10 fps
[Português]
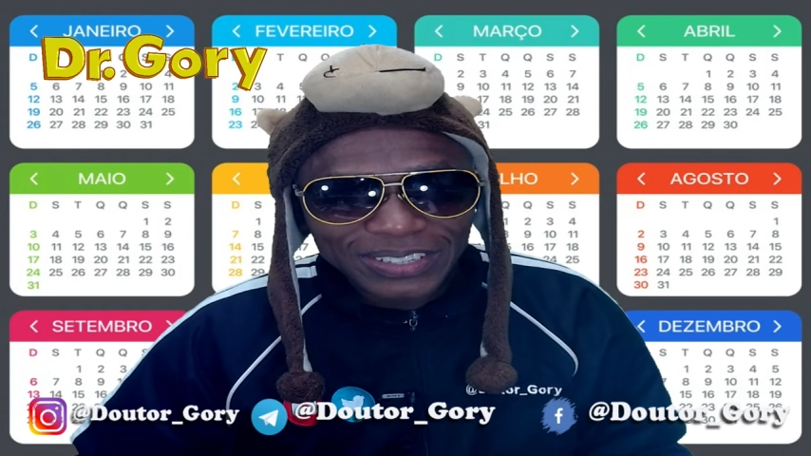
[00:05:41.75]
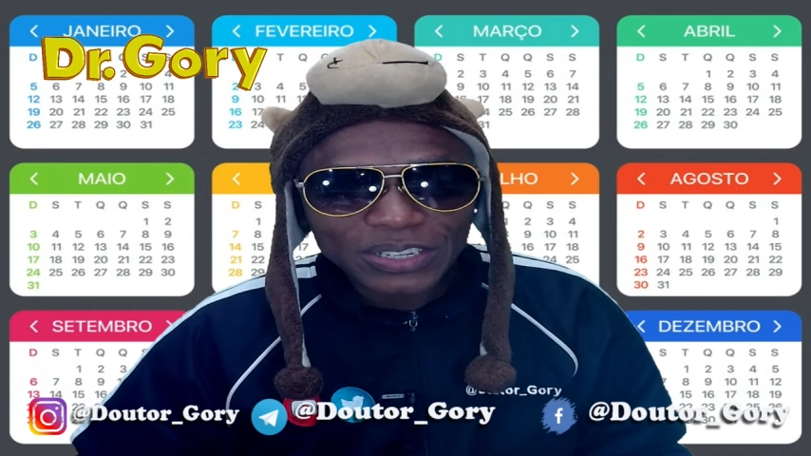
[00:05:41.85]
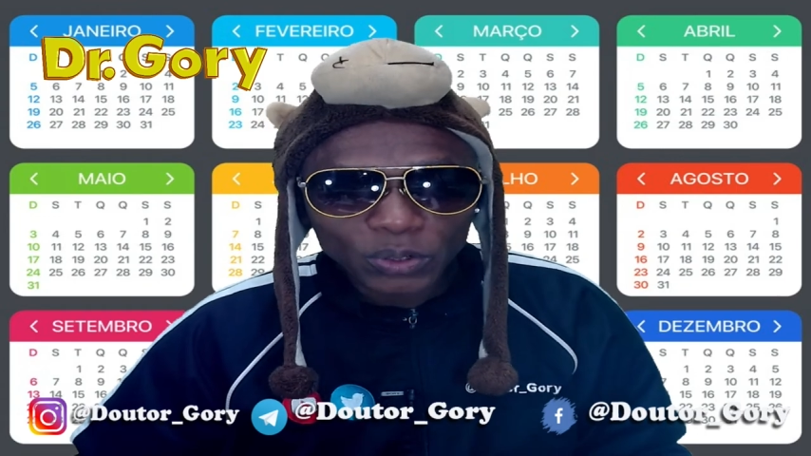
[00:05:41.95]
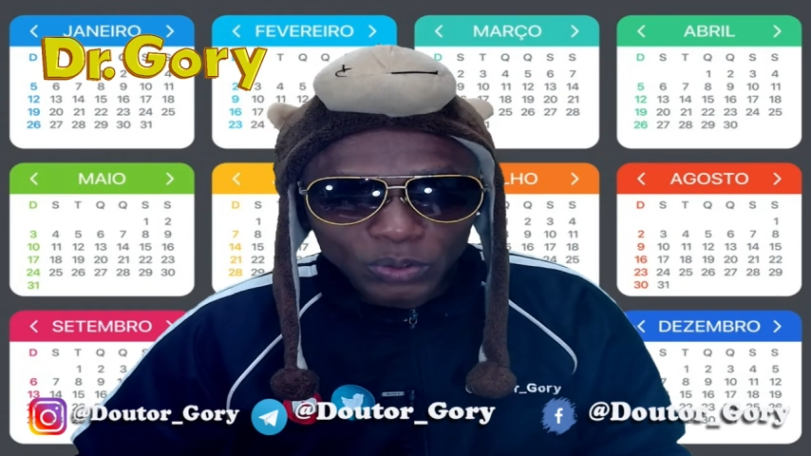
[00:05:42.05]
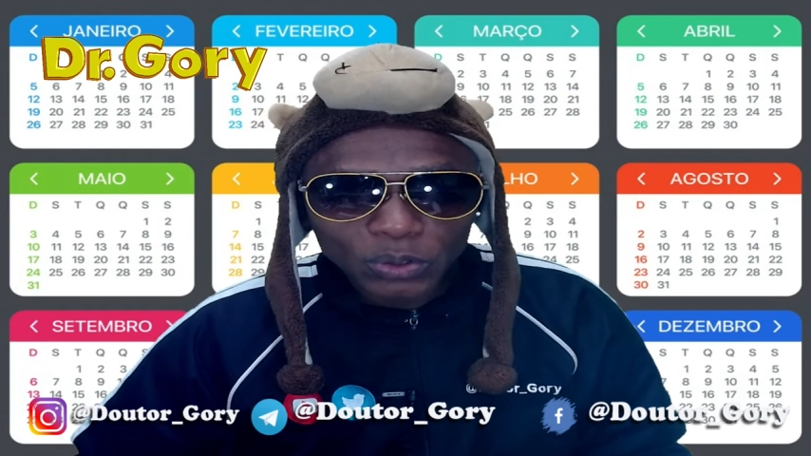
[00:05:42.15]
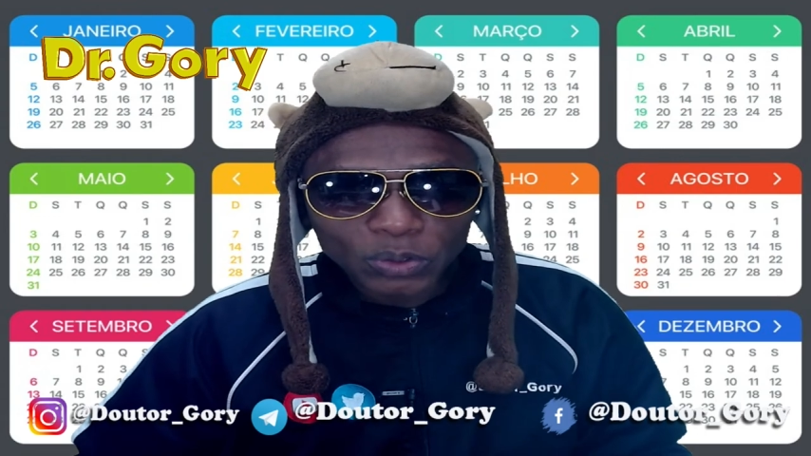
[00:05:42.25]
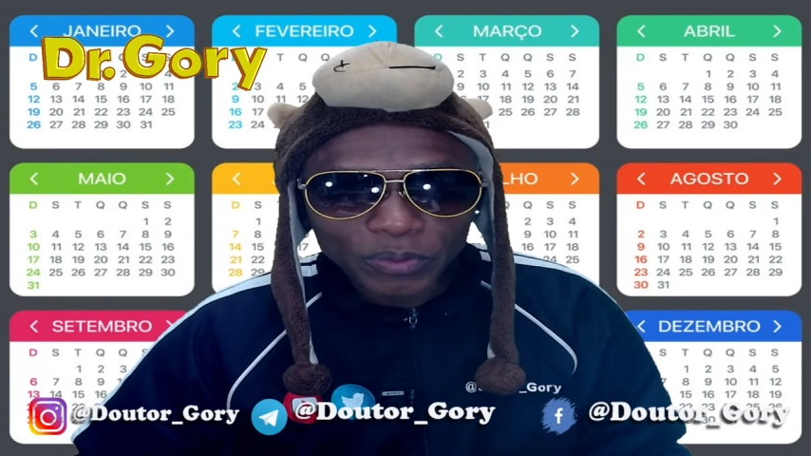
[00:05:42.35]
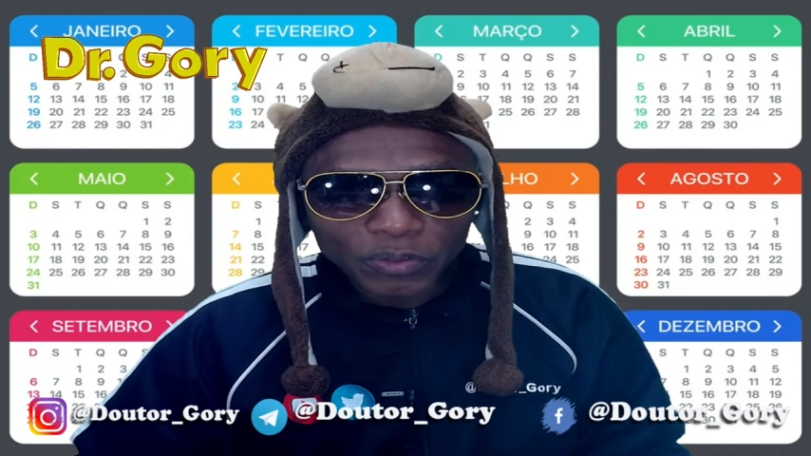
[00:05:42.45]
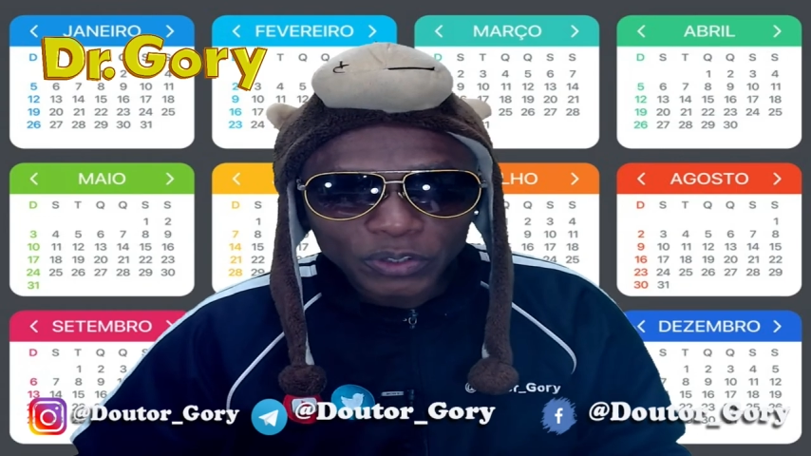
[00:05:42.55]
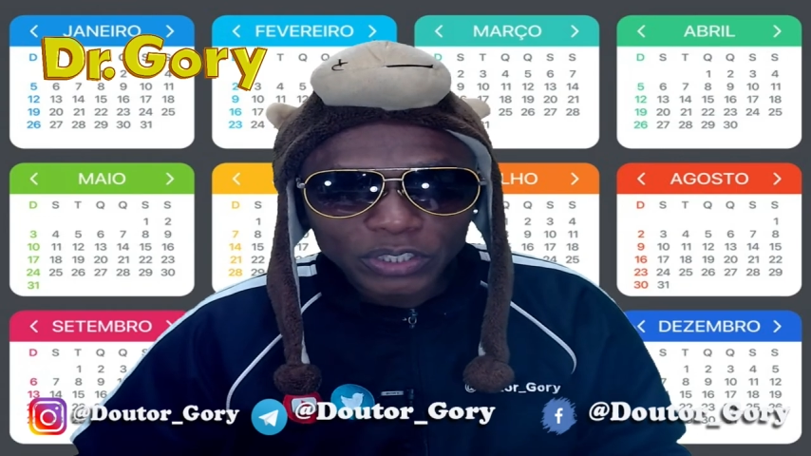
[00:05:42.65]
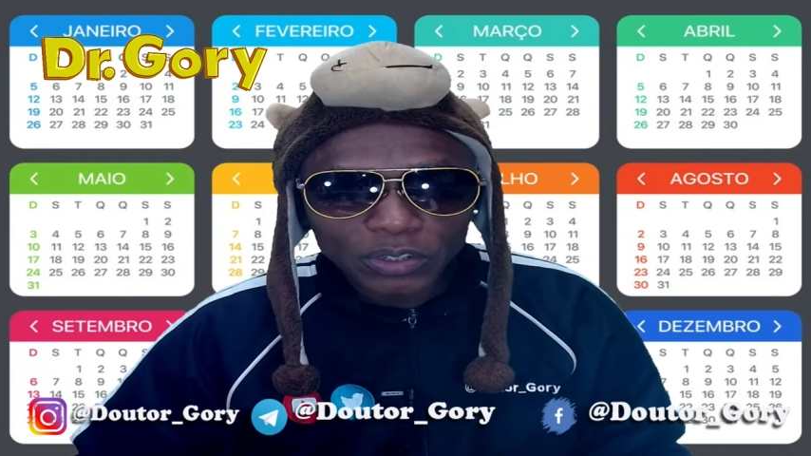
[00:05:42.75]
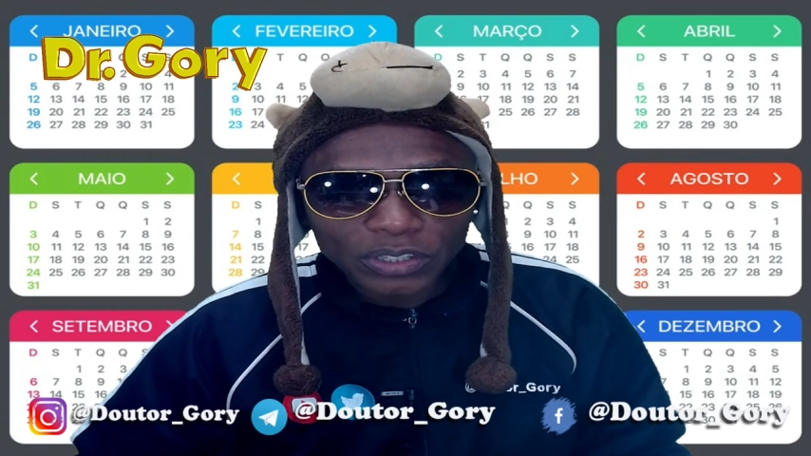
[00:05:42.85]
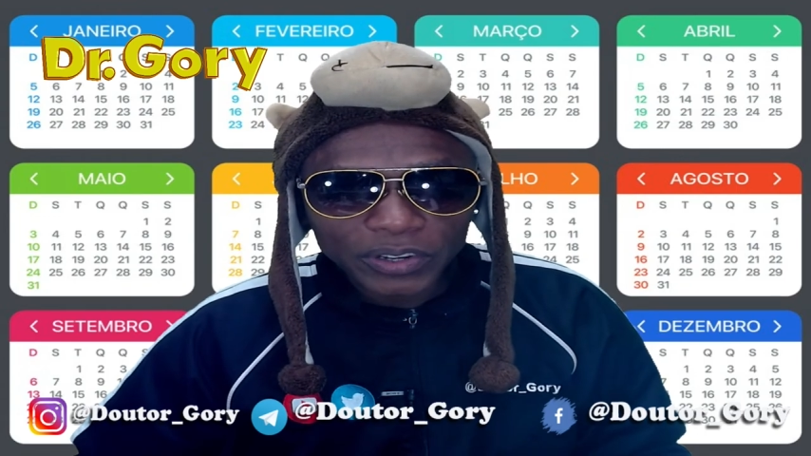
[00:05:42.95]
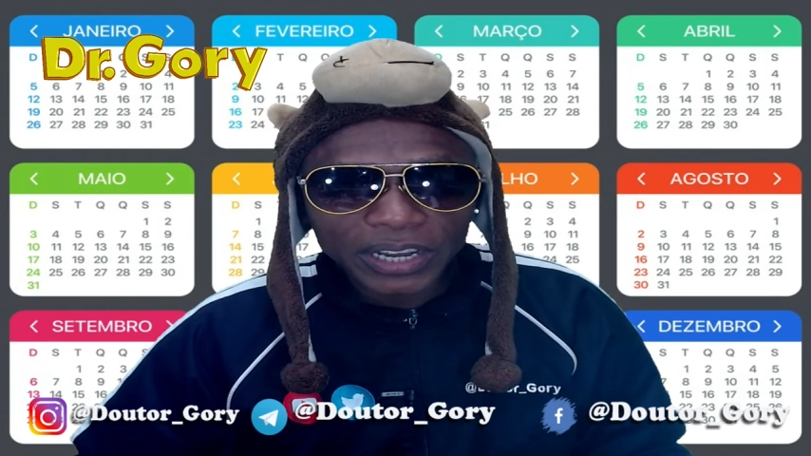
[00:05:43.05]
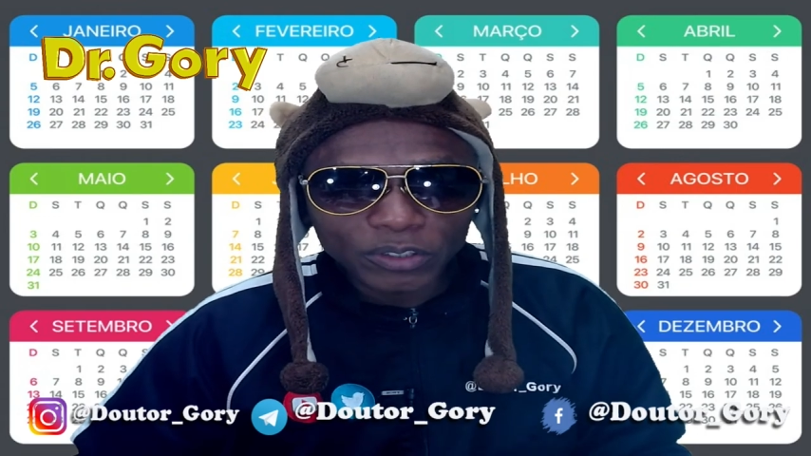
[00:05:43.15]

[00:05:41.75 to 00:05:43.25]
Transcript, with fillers: se quando o YouTube for te notificar,